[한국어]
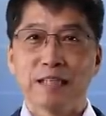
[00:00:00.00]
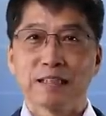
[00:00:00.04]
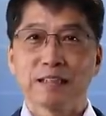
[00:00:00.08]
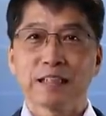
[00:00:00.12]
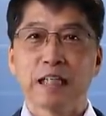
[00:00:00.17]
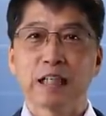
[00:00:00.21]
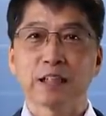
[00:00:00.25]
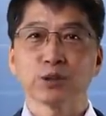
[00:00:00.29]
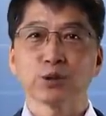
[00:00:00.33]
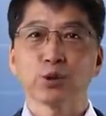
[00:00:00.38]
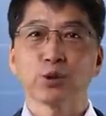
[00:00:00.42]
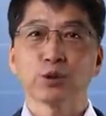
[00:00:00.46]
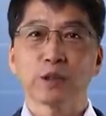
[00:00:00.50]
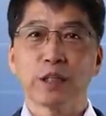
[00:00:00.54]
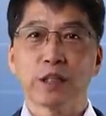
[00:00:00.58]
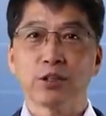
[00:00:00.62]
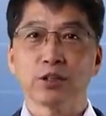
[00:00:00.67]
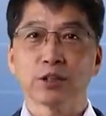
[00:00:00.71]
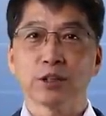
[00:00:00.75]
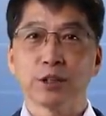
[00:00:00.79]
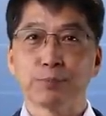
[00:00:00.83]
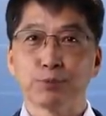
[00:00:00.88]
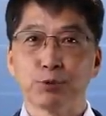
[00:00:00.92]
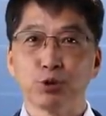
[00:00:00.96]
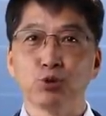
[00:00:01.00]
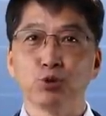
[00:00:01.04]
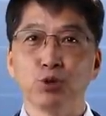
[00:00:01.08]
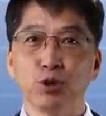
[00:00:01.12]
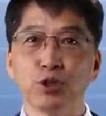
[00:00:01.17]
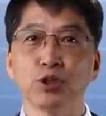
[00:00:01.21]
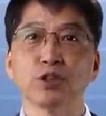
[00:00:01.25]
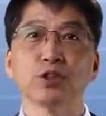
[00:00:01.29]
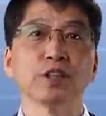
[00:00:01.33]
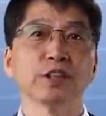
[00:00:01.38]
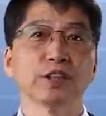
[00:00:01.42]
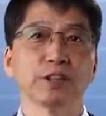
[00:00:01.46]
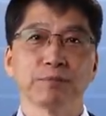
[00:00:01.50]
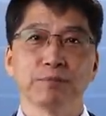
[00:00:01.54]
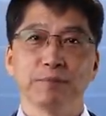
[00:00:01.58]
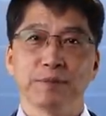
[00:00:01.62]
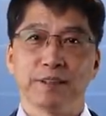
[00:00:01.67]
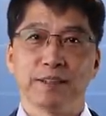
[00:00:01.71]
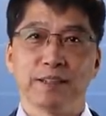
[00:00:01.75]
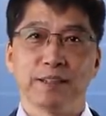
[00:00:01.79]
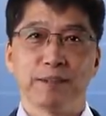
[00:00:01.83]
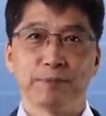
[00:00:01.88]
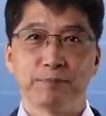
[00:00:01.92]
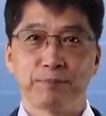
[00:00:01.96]
창조사역 집중 훈련이
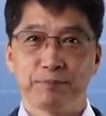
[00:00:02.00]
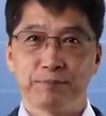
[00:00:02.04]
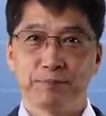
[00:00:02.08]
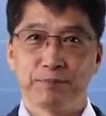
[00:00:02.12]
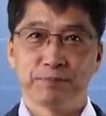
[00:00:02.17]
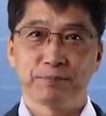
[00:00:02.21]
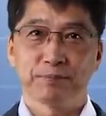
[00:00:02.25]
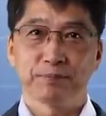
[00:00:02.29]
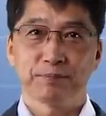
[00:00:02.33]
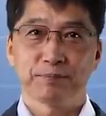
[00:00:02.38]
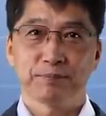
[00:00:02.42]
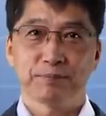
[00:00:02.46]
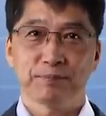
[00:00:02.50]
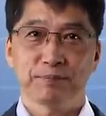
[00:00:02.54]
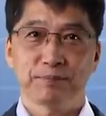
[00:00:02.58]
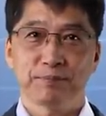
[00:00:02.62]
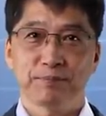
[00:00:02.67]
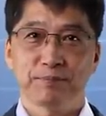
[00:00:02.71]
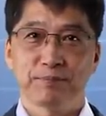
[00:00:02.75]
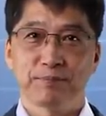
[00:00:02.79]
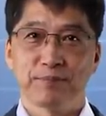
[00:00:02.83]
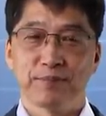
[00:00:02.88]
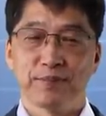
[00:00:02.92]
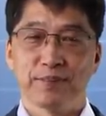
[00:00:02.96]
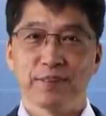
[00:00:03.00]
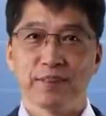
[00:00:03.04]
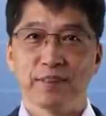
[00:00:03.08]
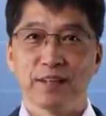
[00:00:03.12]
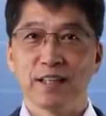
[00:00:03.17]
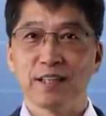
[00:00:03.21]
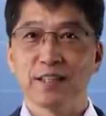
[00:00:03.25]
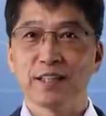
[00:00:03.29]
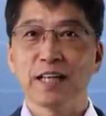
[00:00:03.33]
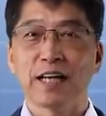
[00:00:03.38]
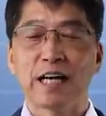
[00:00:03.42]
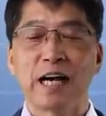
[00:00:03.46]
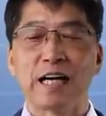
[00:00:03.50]
있습니다. 이때